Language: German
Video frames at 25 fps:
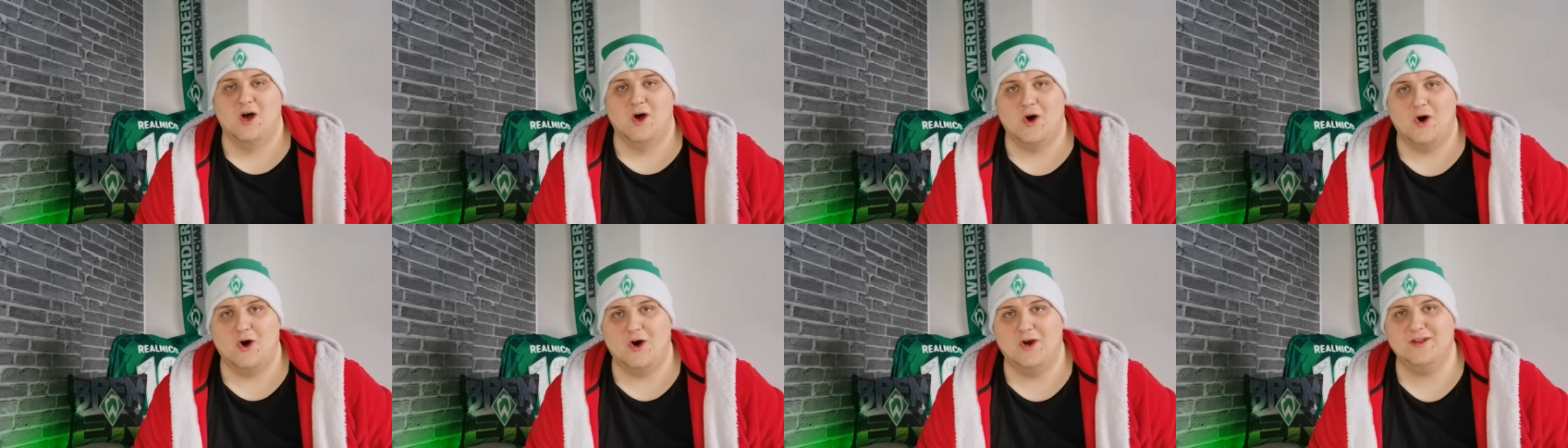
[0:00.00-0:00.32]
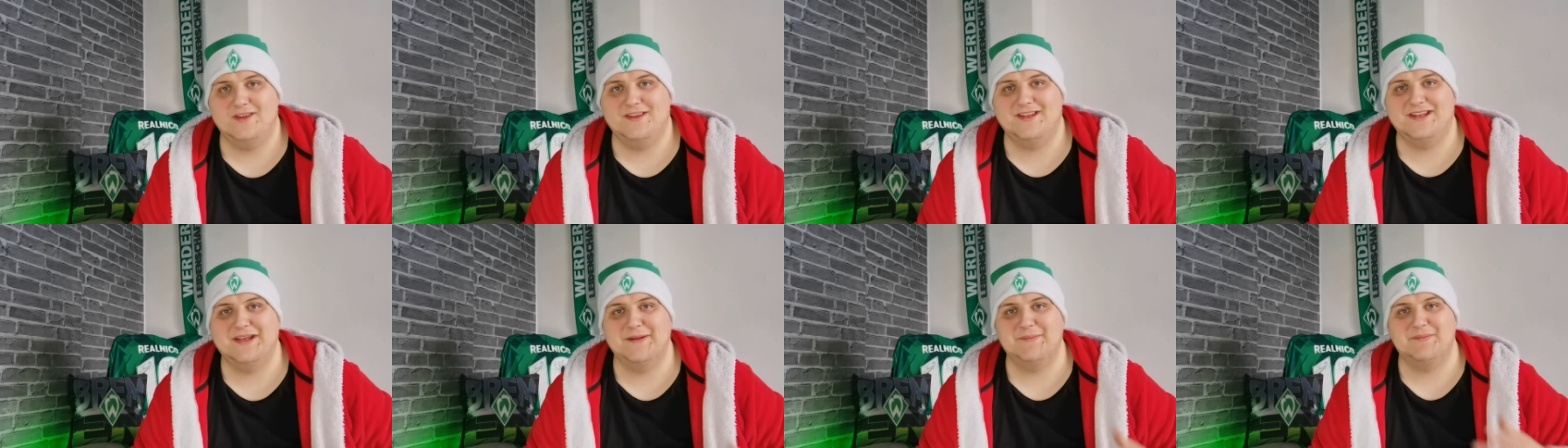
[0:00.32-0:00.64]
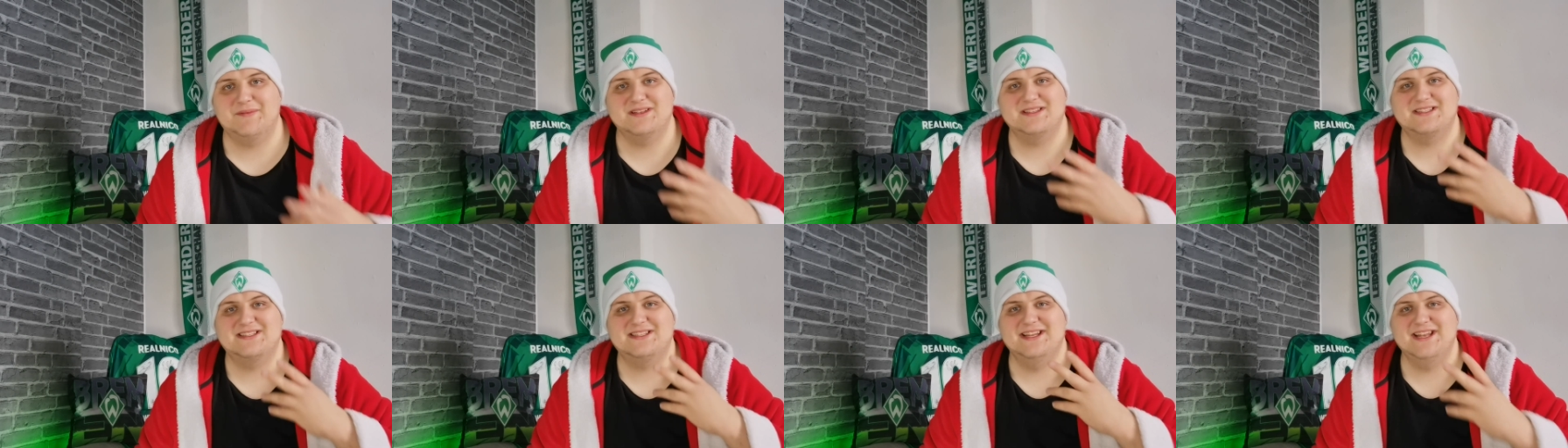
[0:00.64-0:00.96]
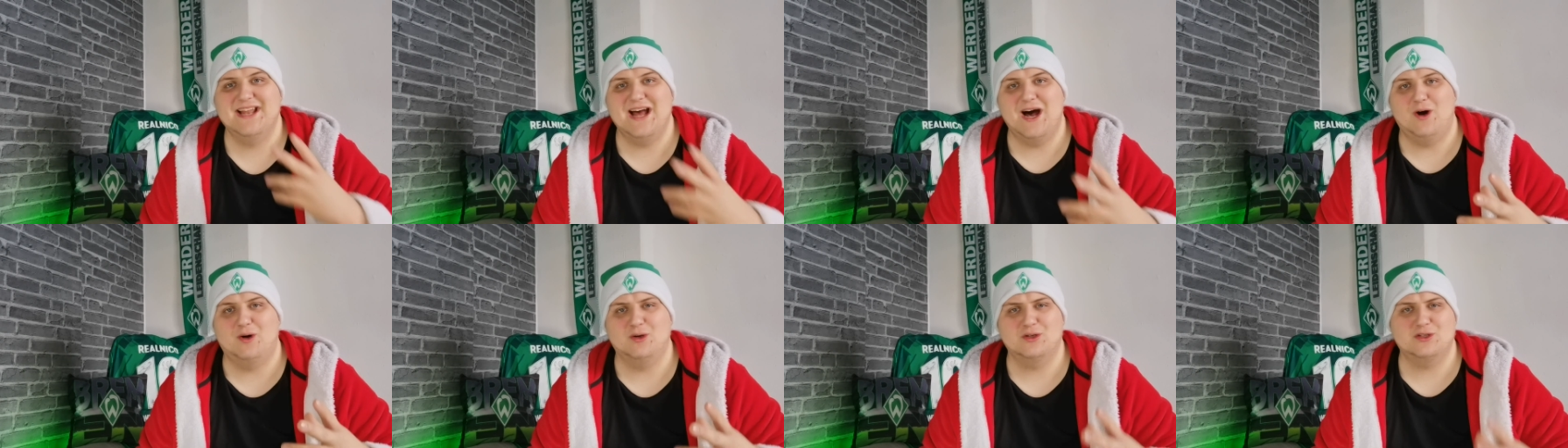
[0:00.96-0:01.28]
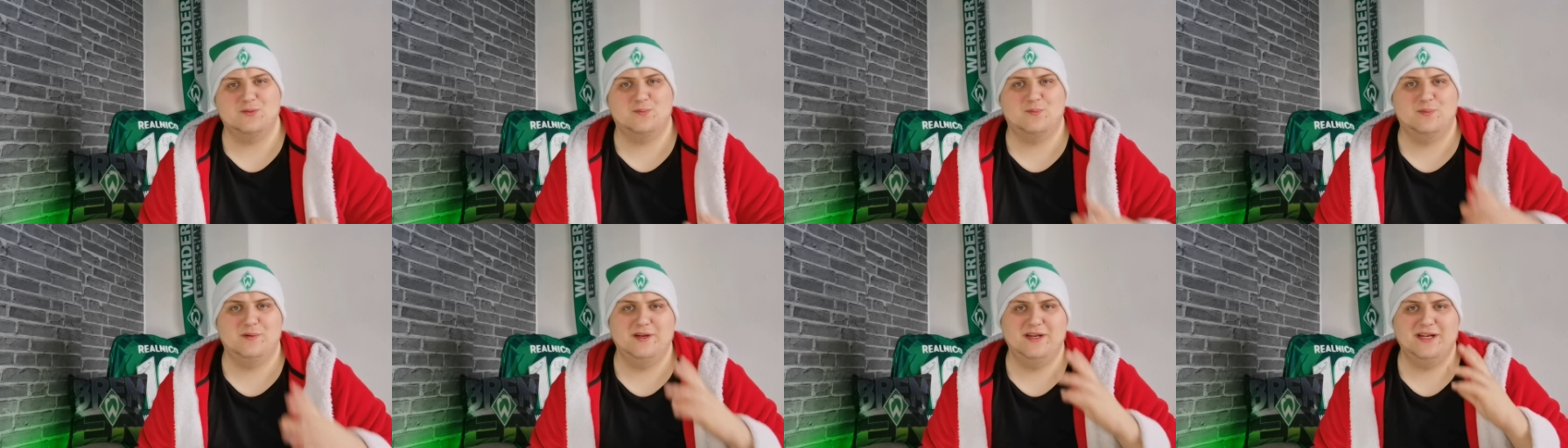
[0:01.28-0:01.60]
Heute gibt es den
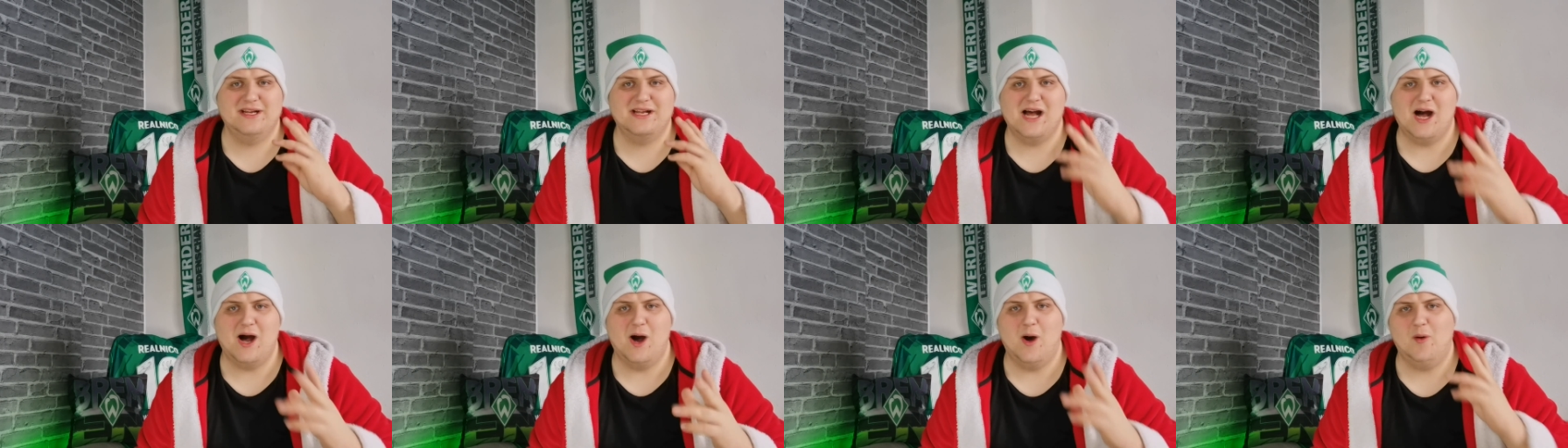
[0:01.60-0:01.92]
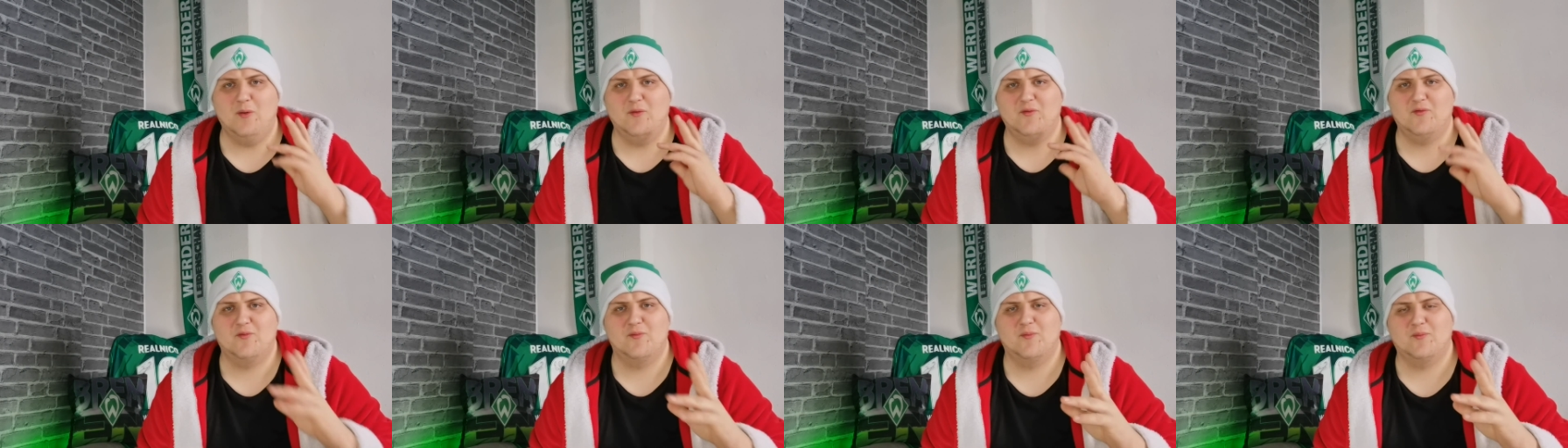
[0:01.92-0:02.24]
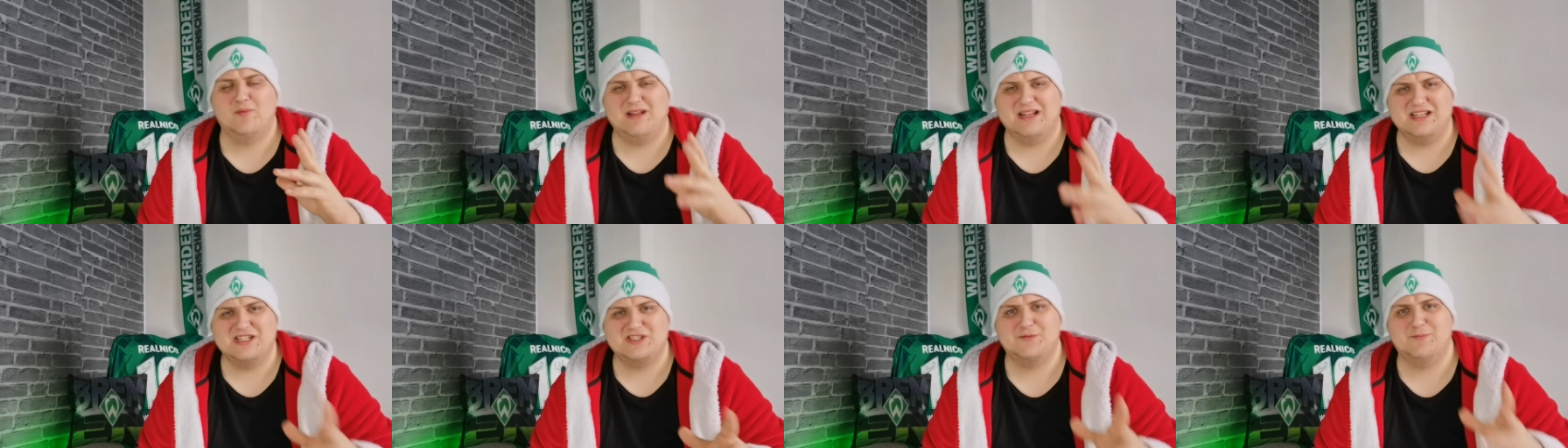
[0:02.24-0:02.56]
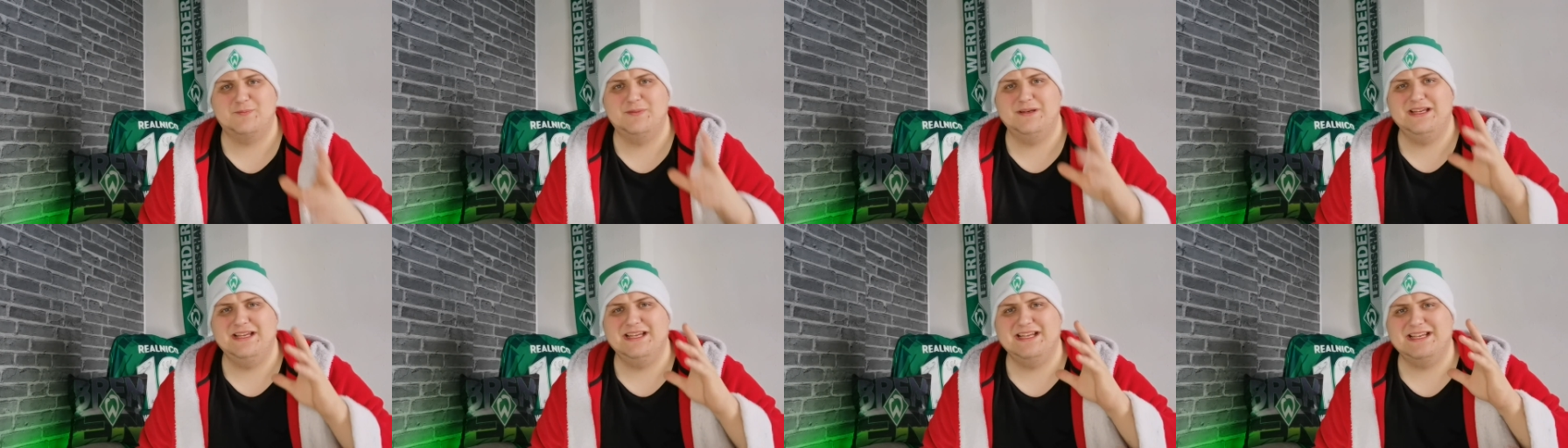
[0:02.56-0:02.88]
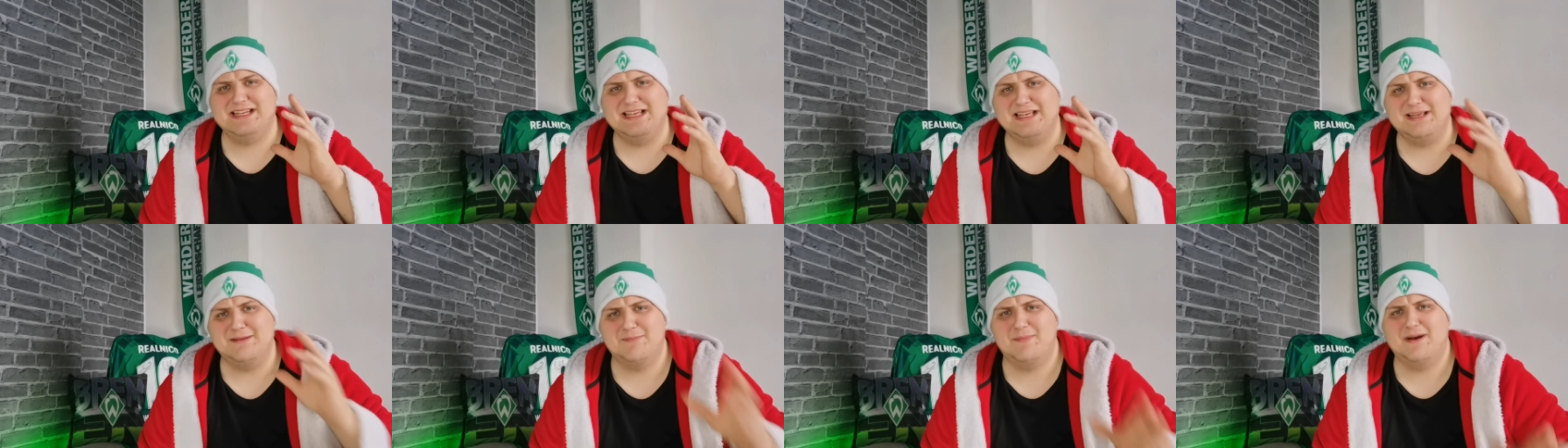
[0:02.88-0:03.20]
Ausblick auf das Spiel
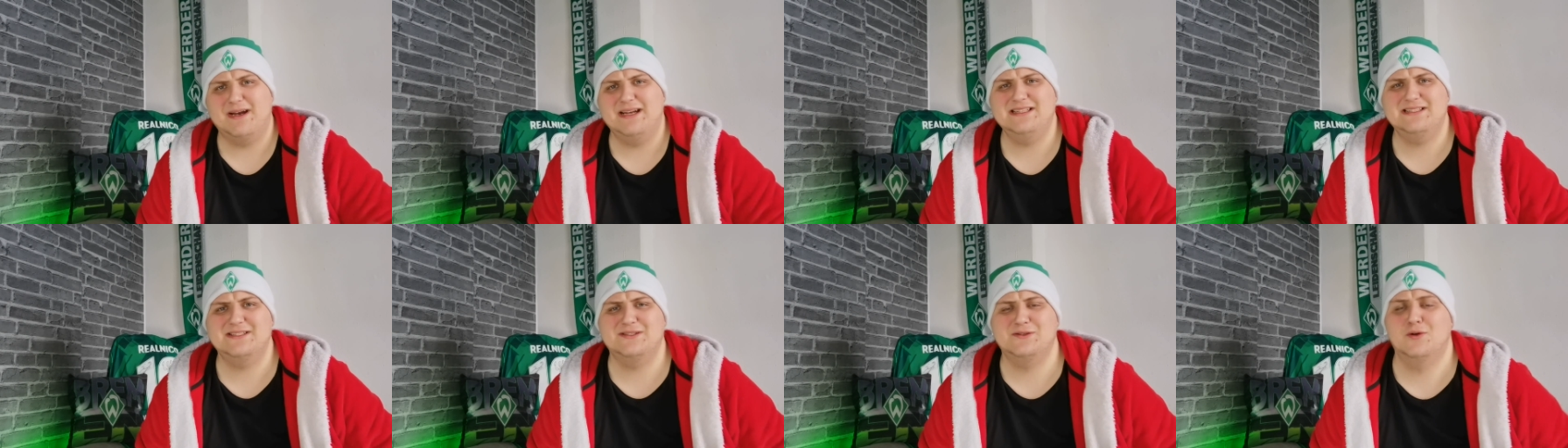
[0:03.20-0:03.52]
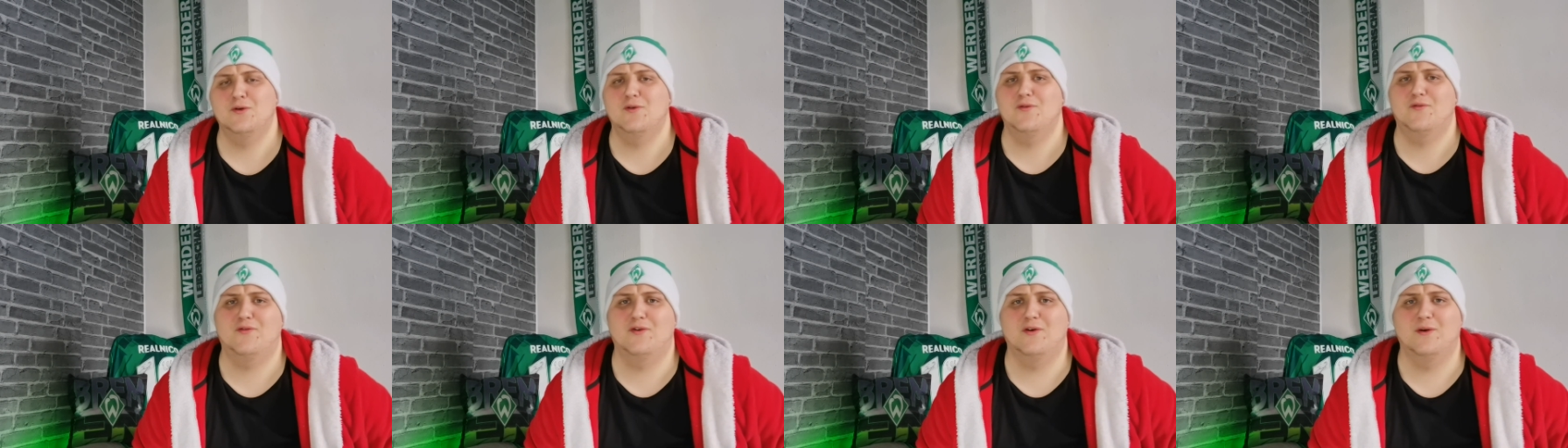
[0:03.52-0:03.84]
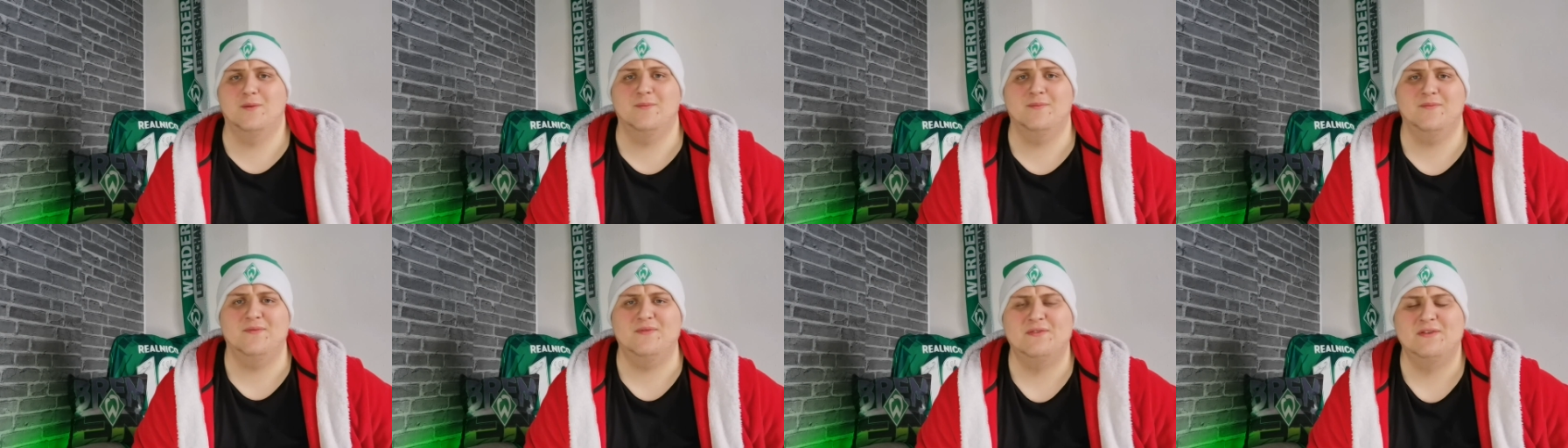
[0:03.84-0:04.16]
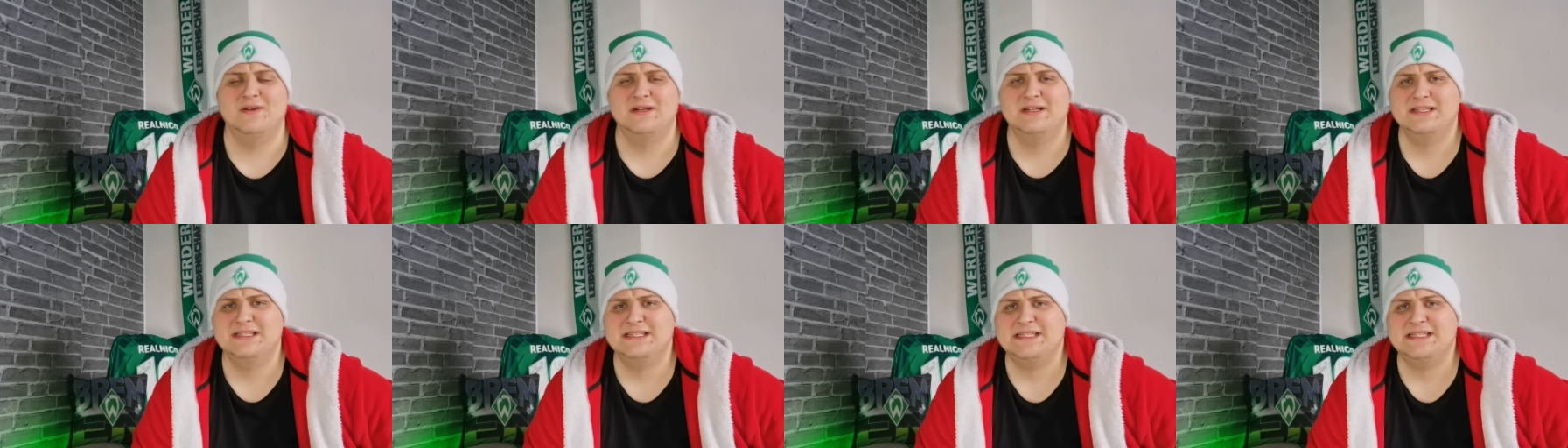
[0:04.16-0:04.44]
gegen Mainz 05.